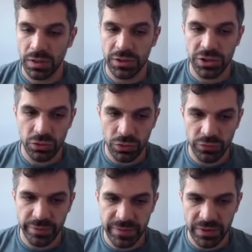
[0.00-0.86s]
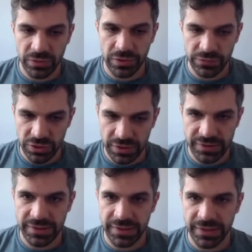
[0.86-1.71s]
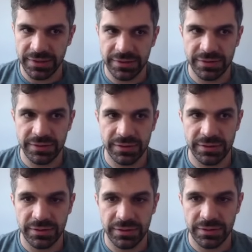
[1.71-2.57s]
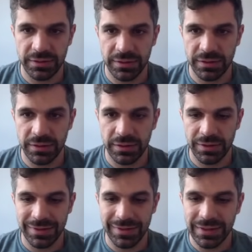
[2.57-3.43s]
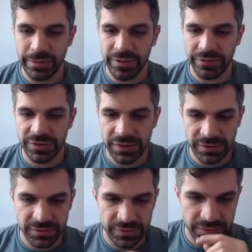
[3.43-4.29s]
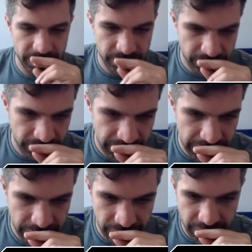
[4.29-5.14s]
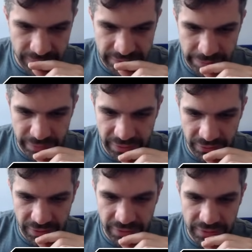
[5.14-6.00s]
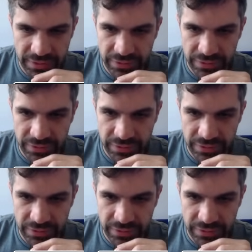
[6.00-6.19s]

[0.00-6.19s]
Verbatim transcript: De novo, mesma coisa. Vou jogar C3. Dama F6. Não, o cara sabe a teoria dele,